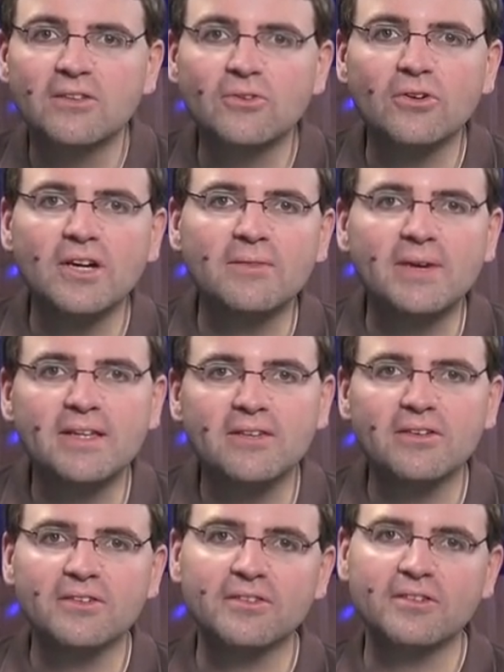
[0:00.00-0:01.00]
noch ein
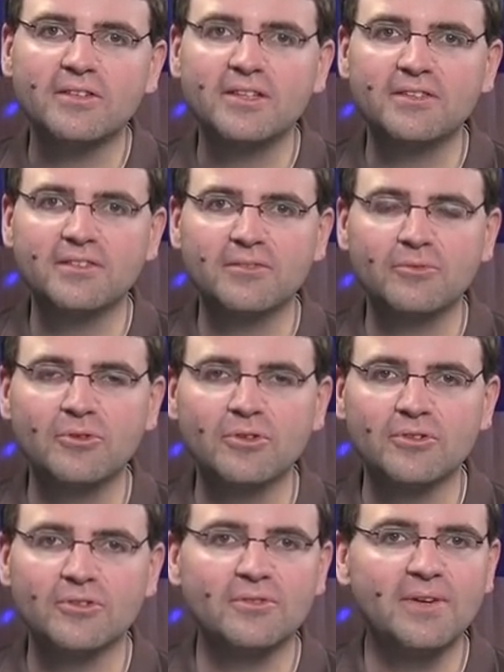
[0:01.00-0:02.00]
weiteres Release folgt.